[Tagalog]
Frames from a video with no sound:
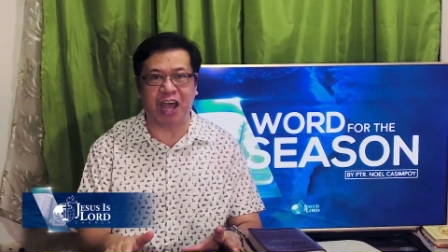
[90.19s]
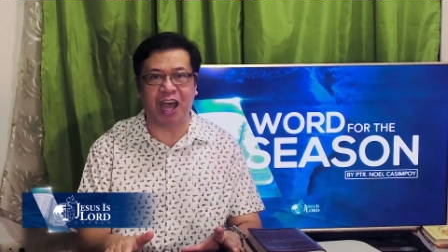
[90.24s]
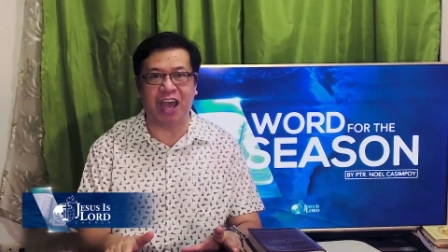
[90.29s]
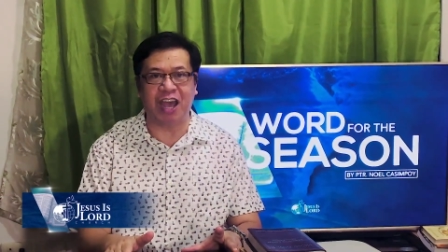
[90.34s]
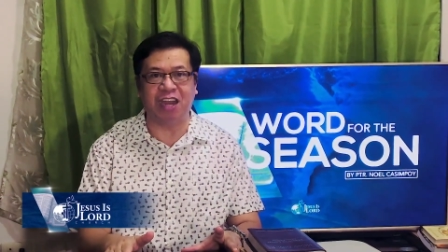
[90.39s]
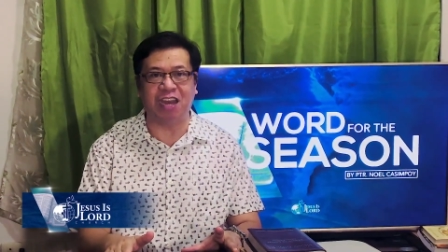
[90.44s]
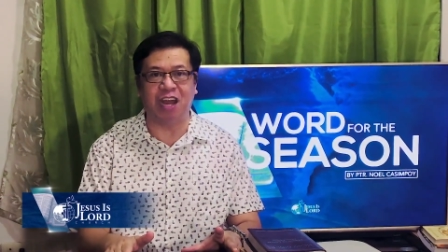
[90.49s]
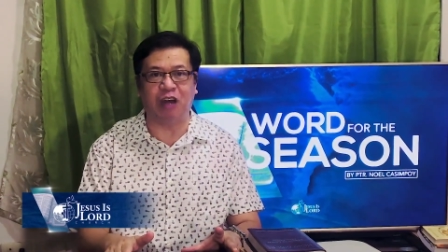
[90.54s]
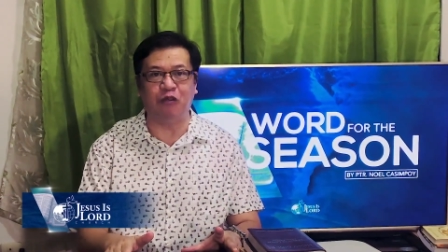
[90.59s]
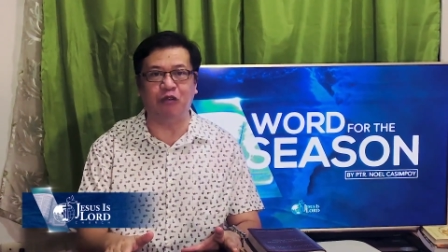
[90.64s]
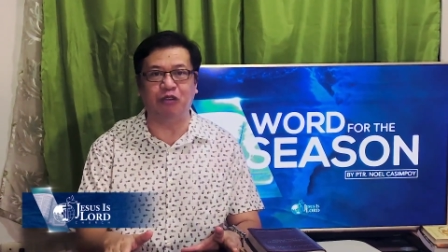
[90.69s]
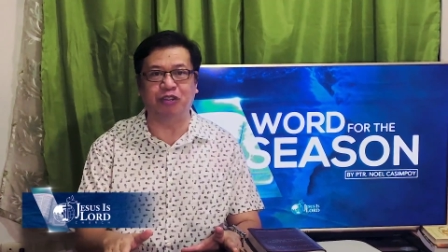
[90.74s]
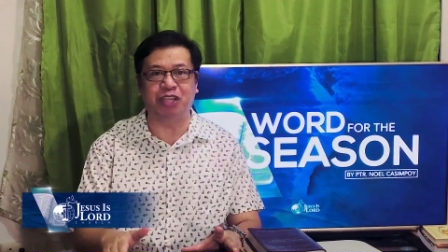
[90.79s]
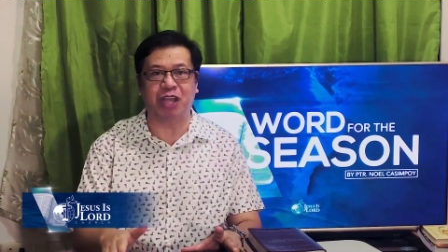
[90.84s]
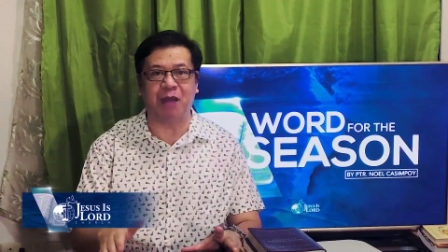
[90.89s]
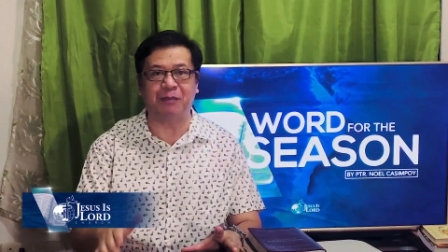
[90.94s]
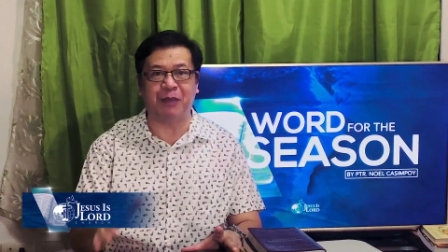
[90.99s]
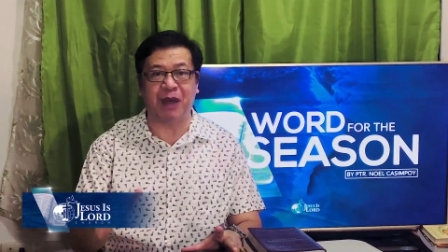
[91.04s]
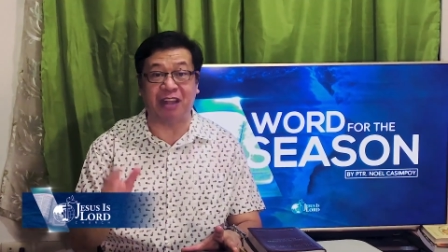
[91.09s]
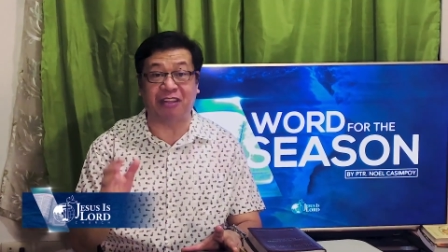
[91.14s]
ay
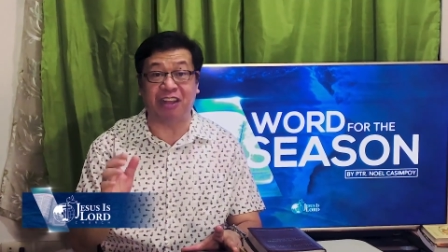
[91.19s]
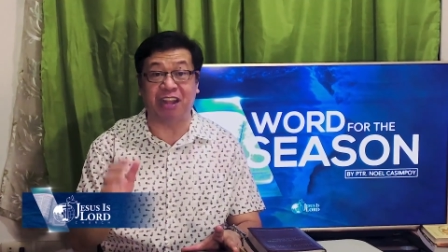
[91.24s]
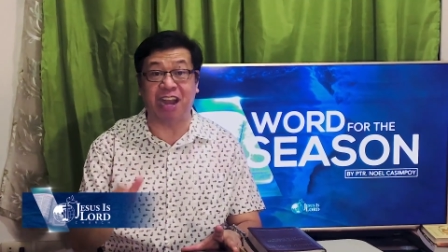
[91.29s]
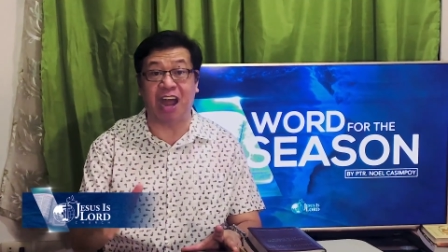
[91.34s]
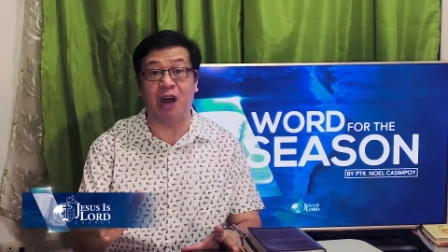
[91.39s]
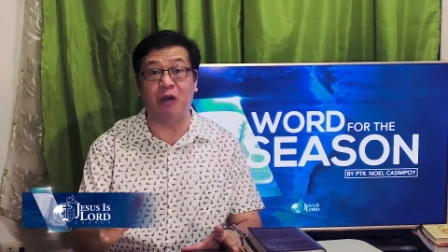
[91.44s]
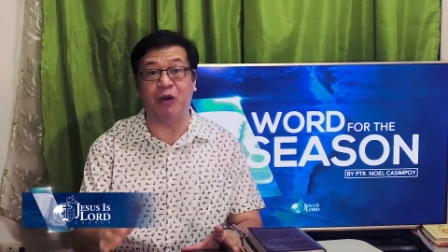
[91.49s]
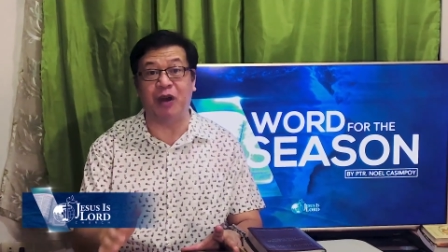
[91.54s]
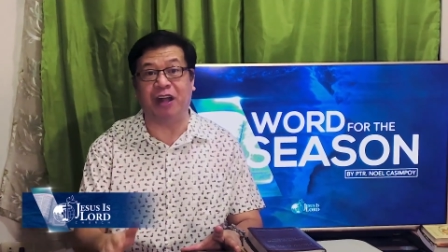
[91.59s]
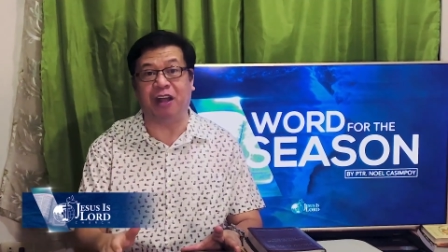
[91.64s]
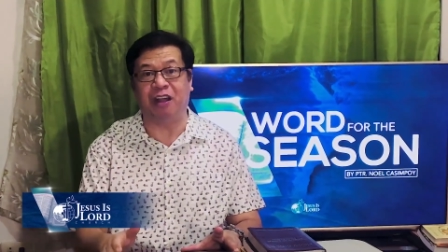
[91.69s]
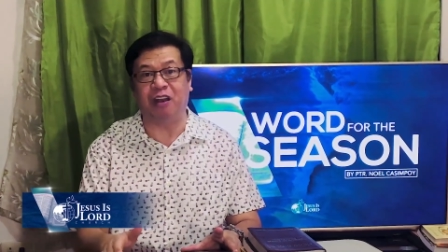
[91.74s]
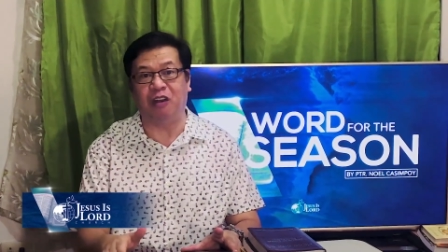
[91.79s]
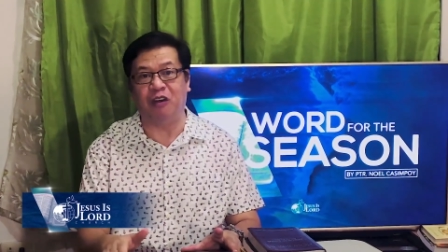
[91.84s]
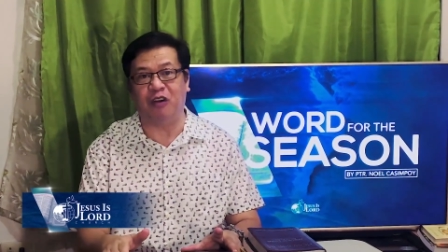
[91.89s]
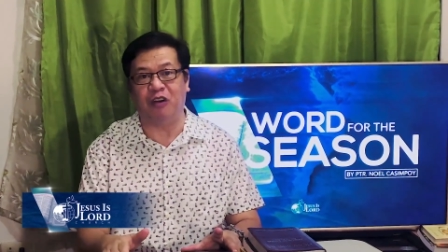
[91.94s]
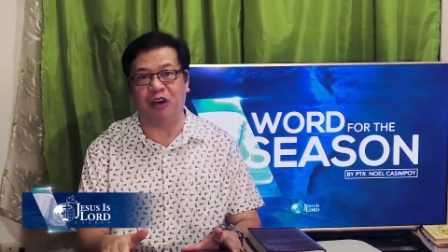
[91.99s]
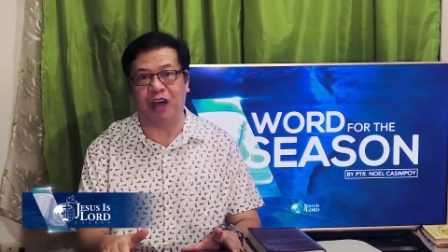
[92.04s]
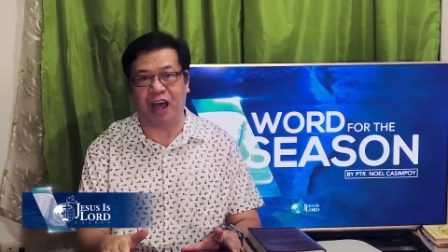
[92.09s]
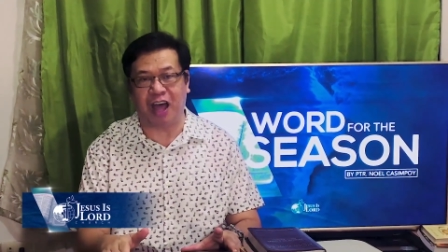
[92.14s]
nangusap at tinawag
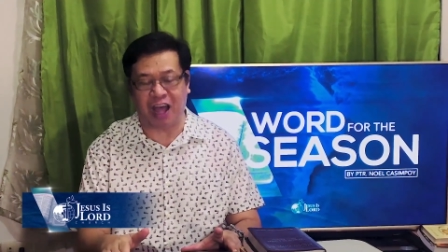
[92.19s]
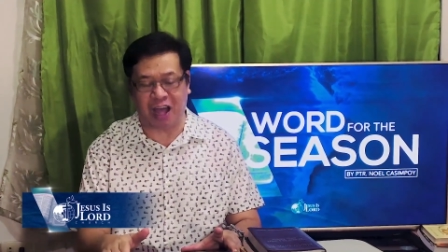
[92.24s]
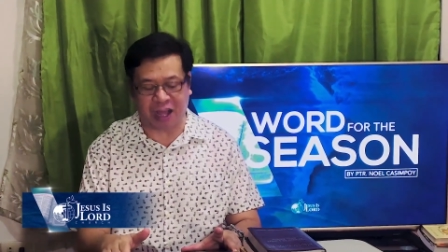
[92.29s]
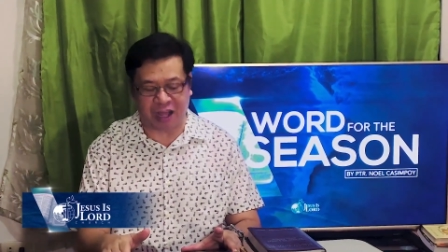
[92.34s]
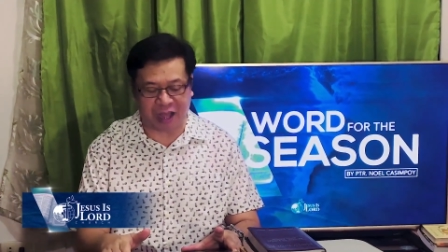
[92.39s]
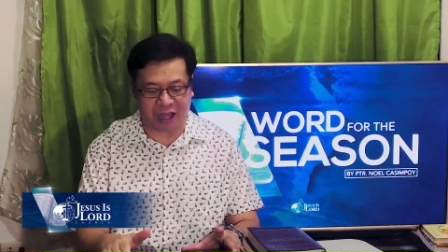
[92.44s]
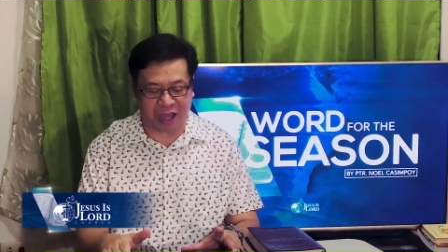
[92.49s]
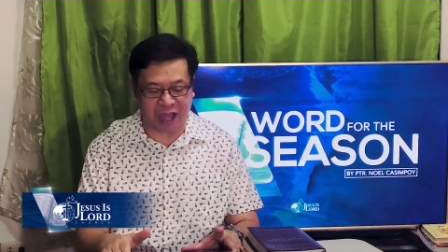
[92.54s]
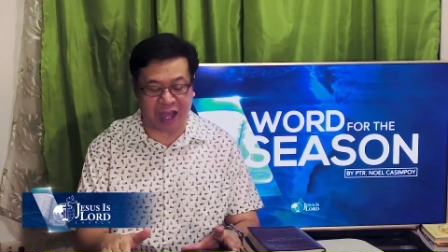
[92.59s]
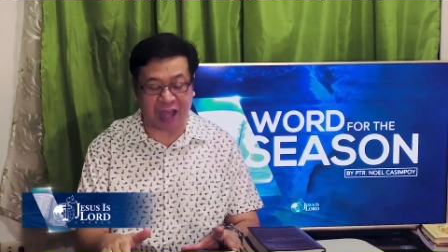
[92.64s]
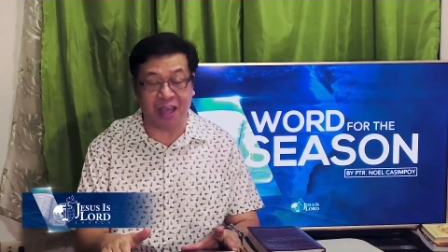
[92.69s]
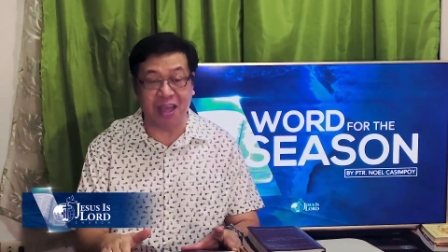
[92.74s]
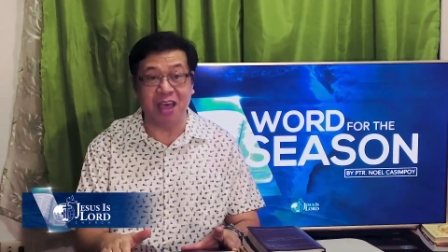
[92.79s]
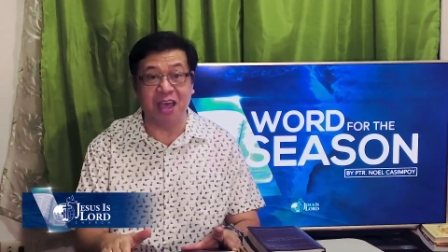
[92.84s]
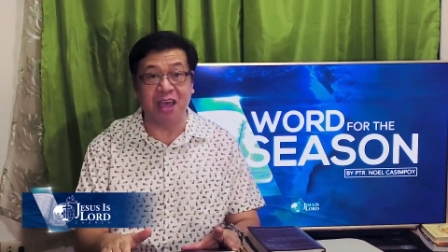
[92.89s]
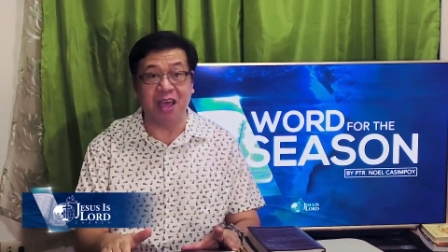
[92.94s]
no ang uh,